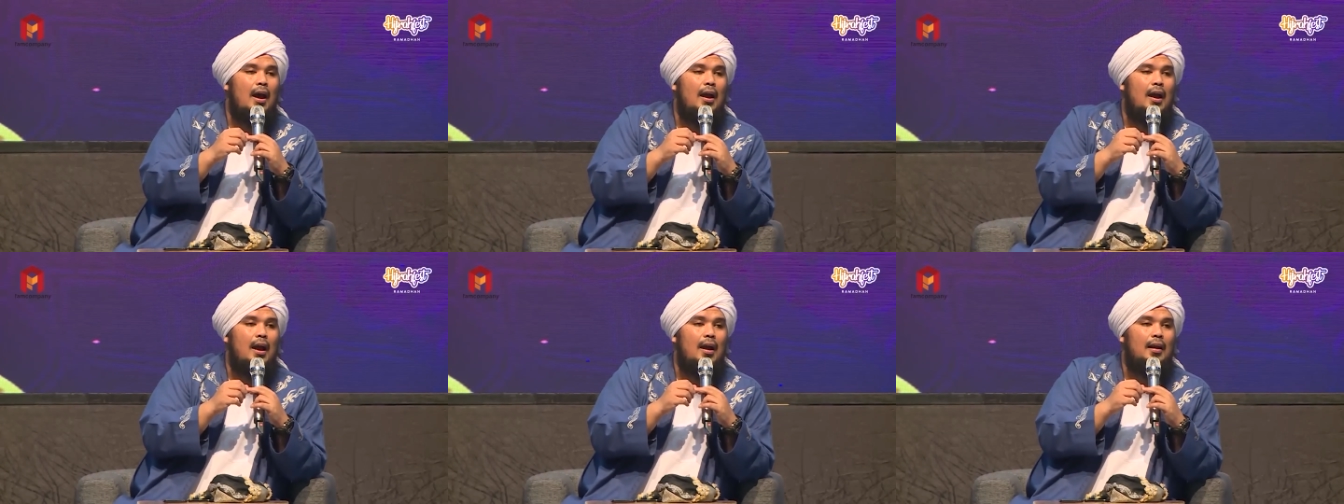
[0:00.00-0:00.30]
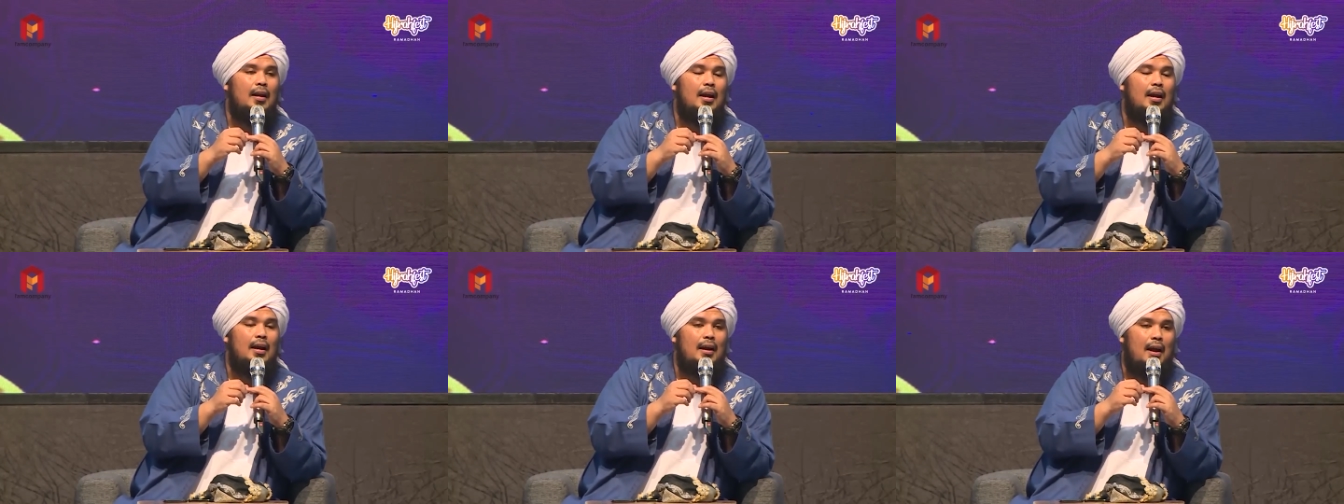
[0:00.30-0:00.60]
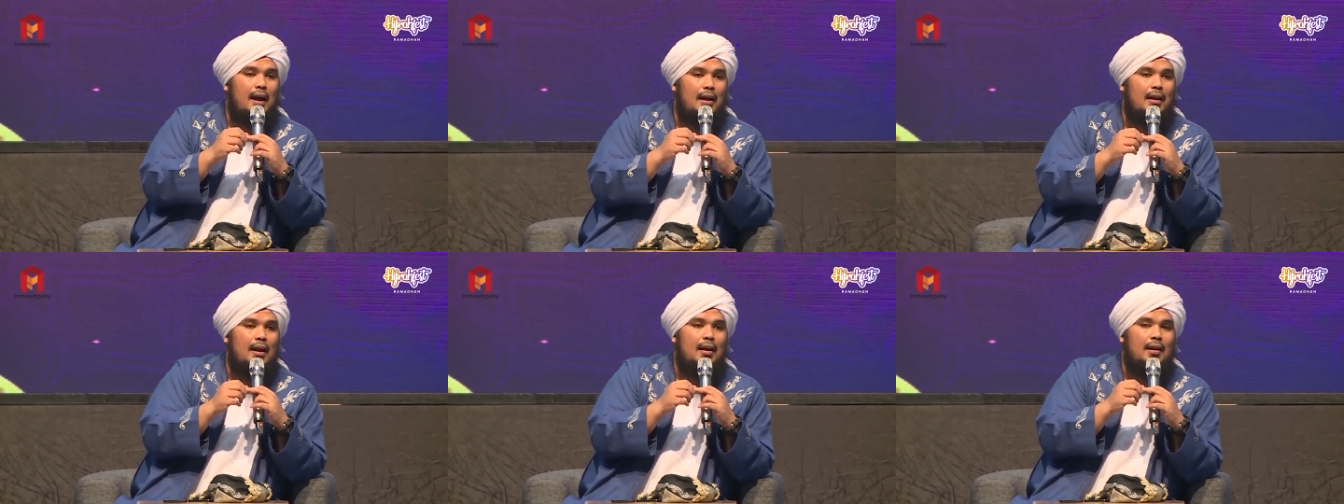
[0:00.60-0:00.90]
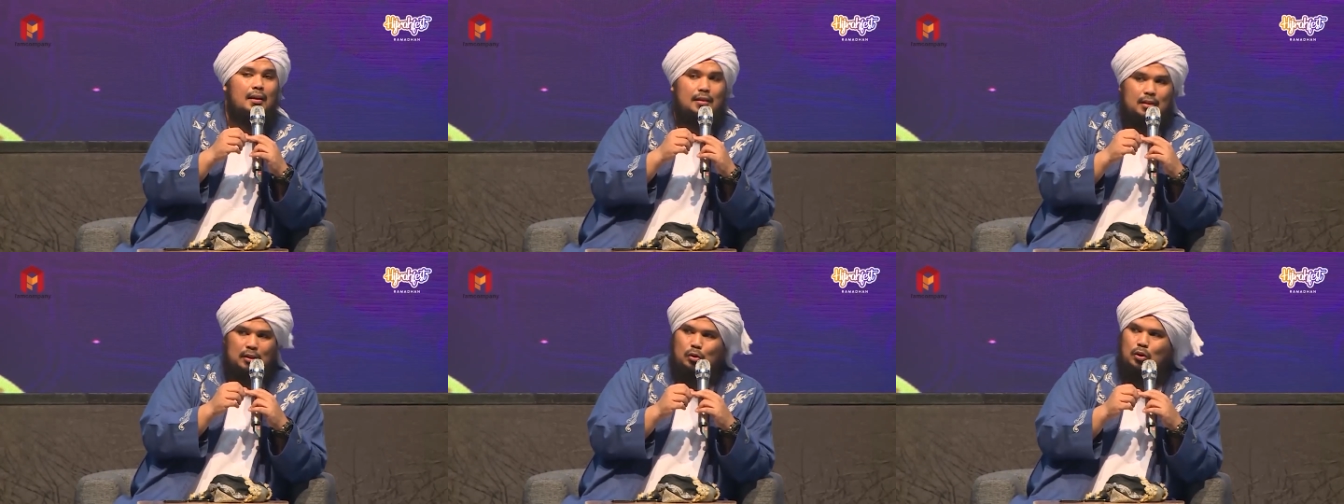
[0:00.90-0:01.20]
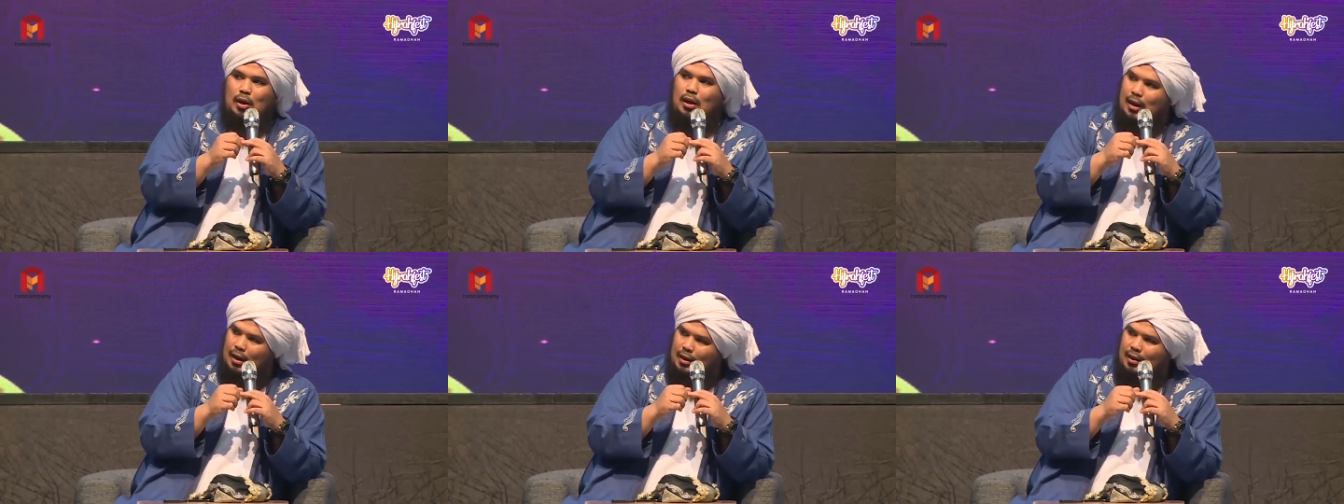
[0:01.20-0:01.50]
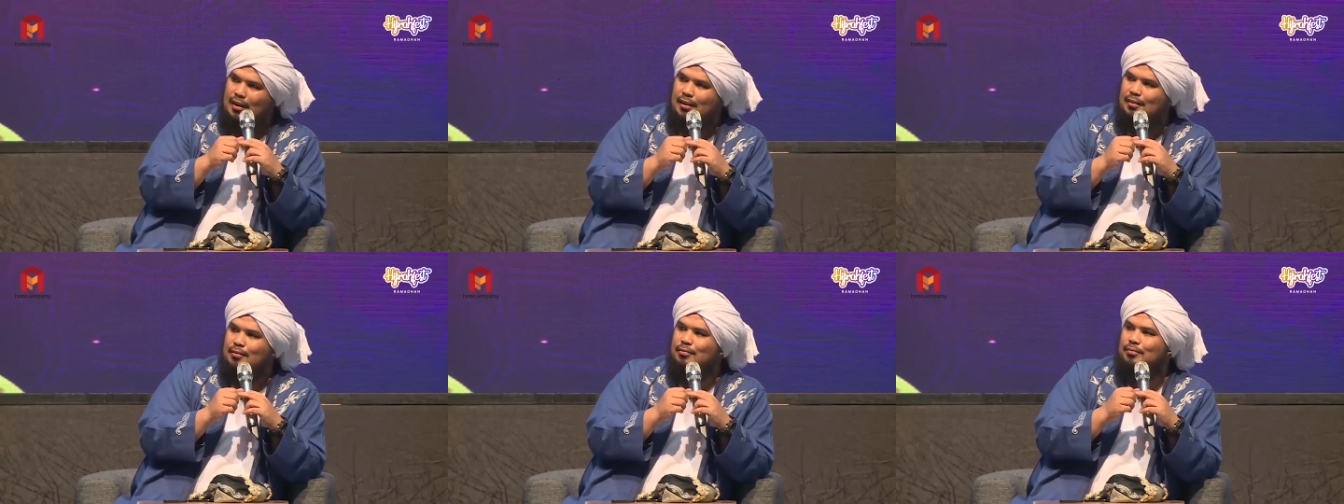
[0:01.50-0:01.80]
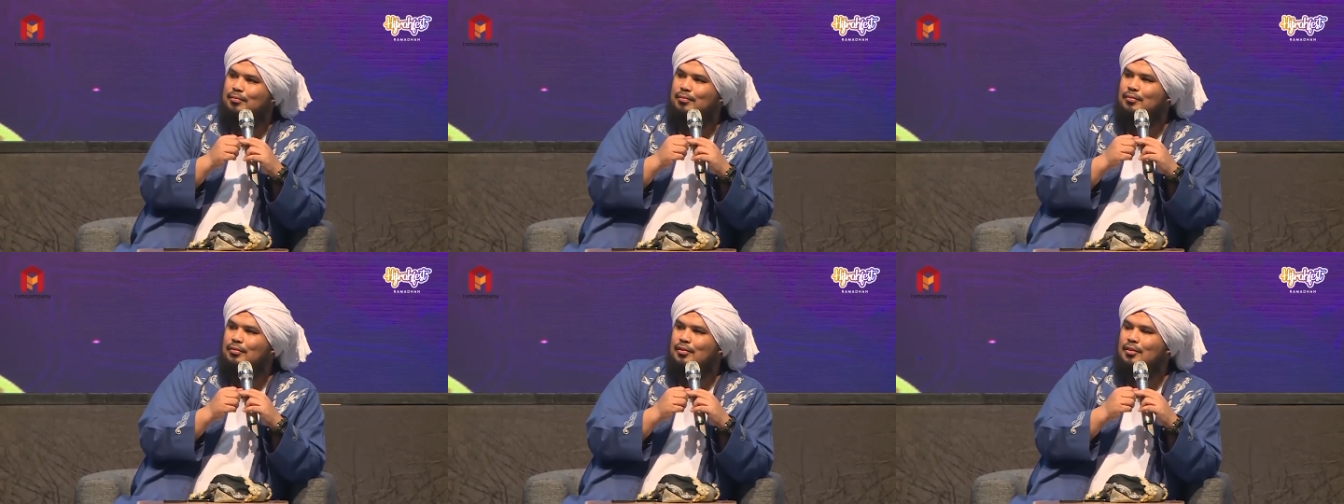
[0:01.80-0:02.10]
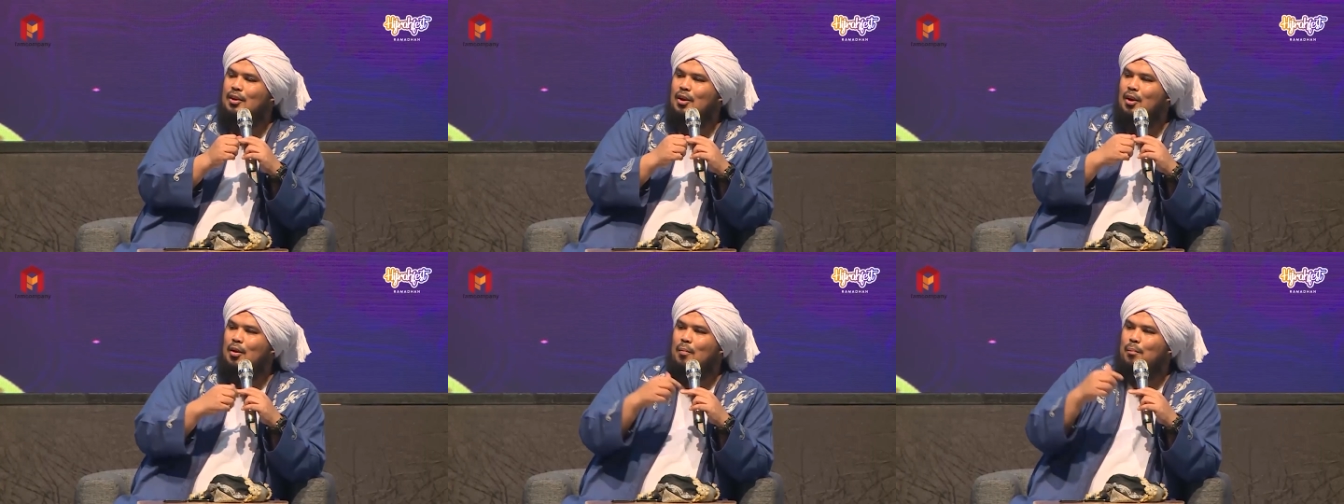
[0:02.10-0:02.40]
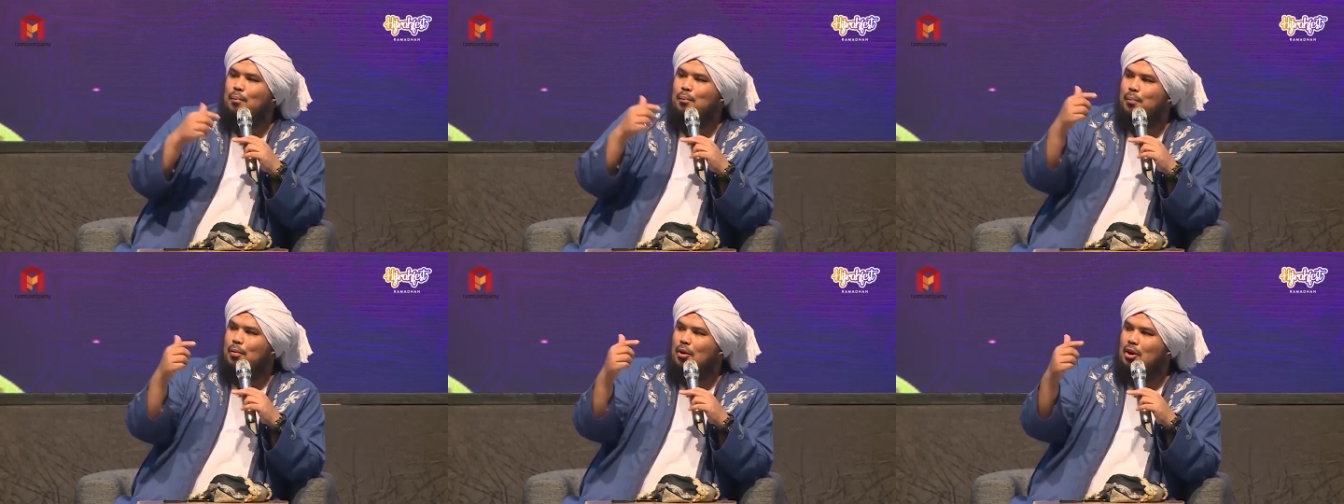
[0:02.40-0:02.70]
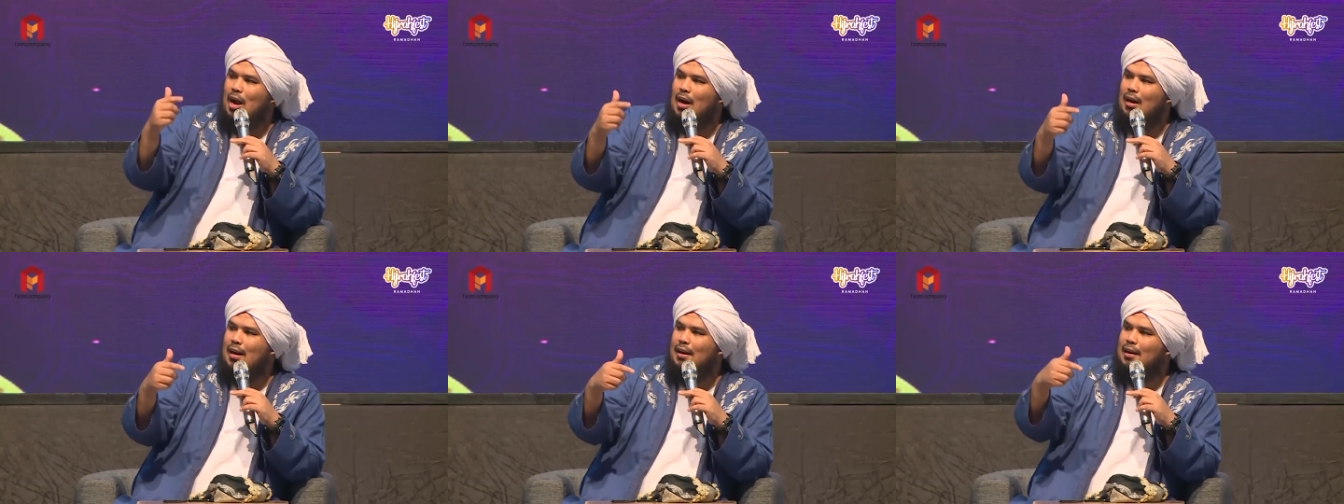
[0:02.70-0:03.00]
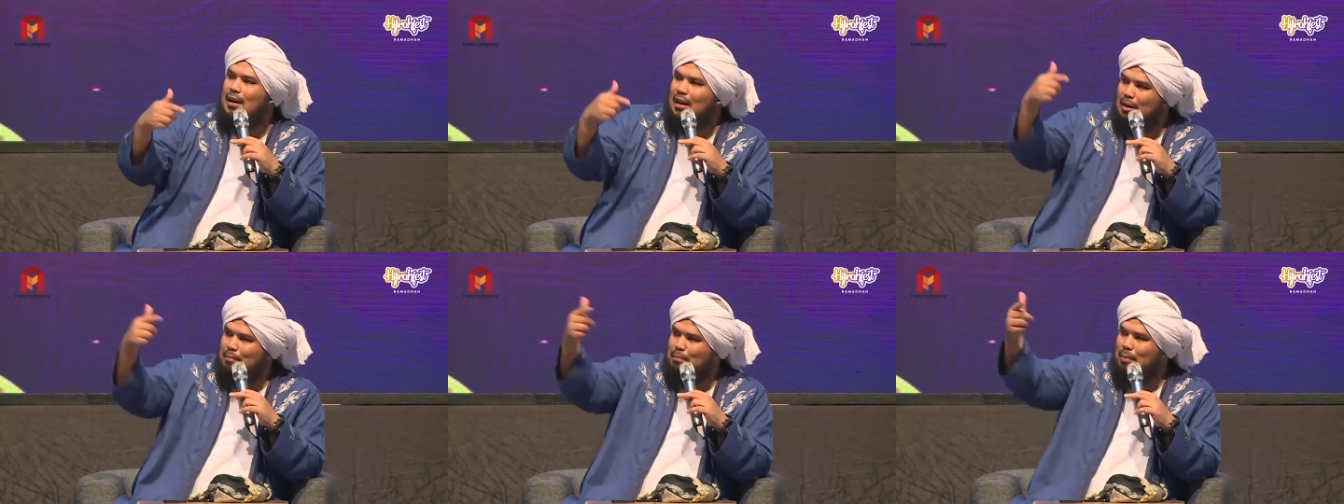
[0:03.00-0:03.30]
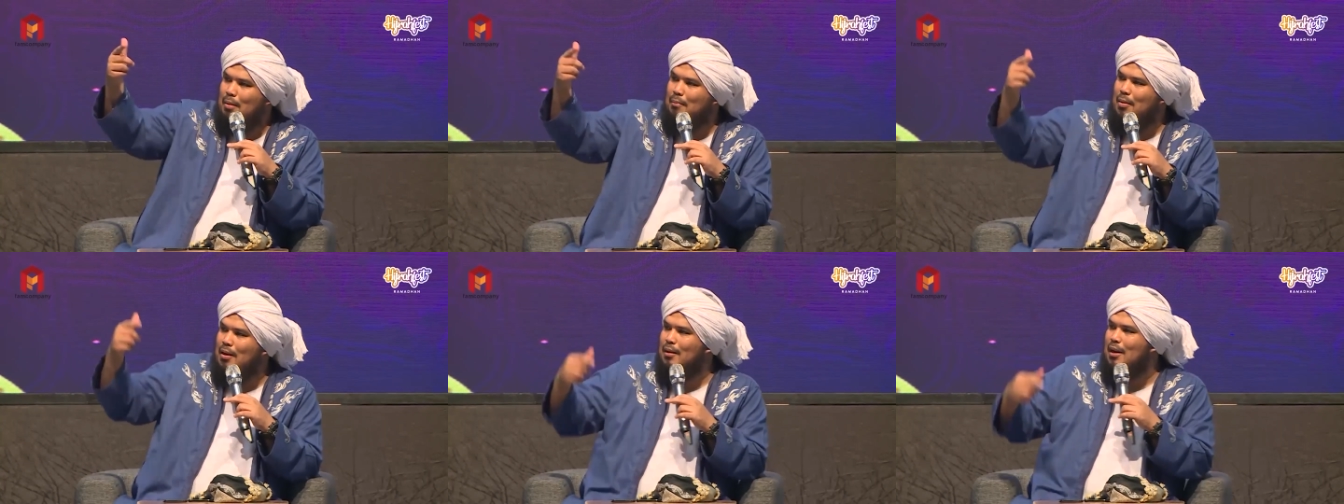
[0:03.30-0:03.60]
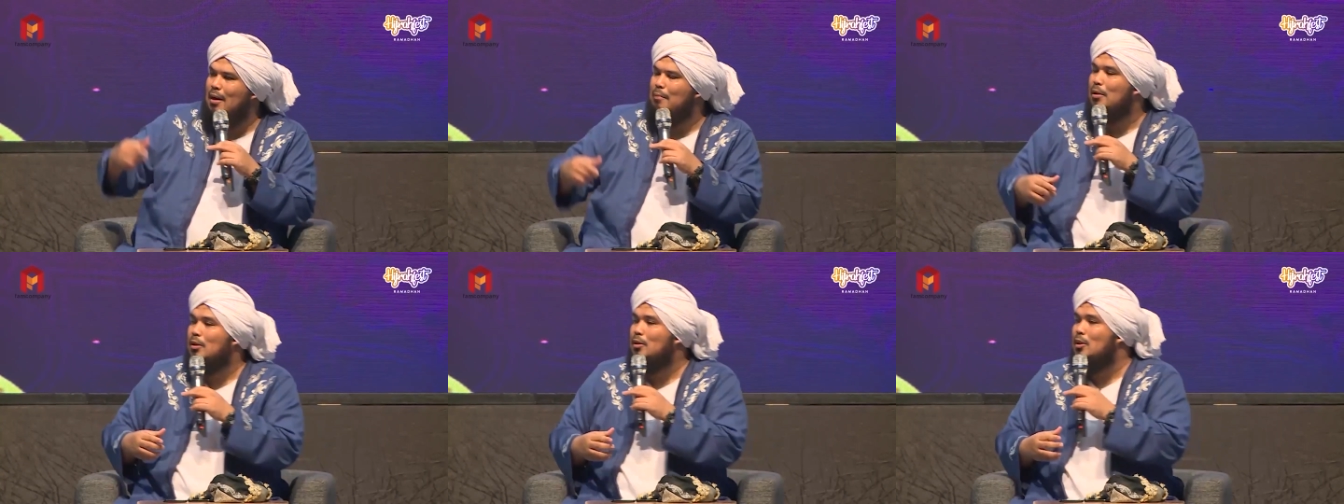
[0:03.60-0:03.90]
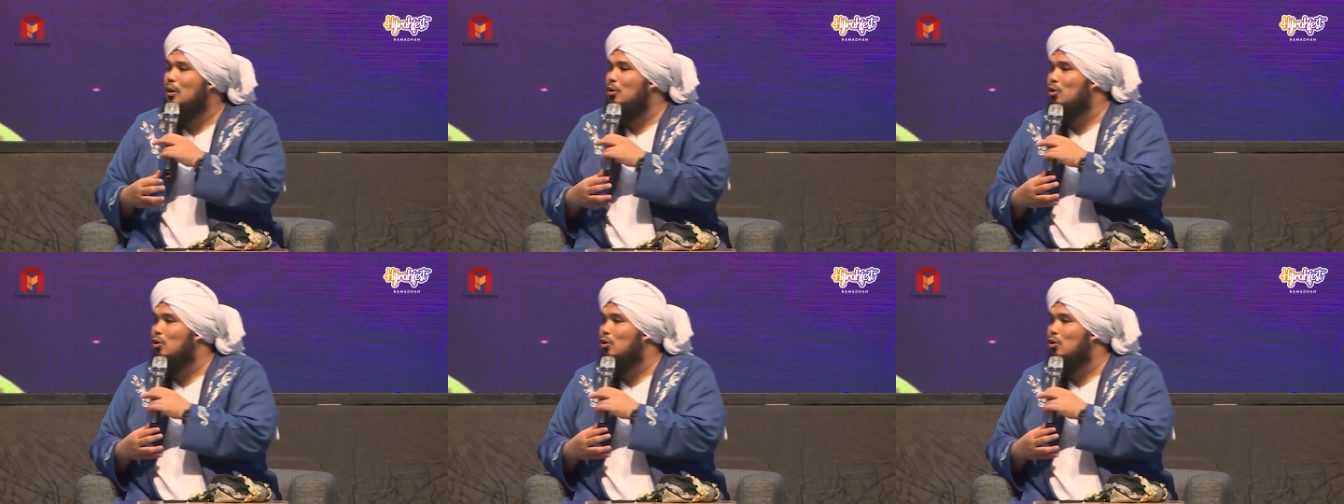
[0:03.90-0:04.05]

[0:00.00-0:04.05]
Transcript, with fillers: Ayah dengan anak nggak teguran ada. Ponakan dengan paman nggak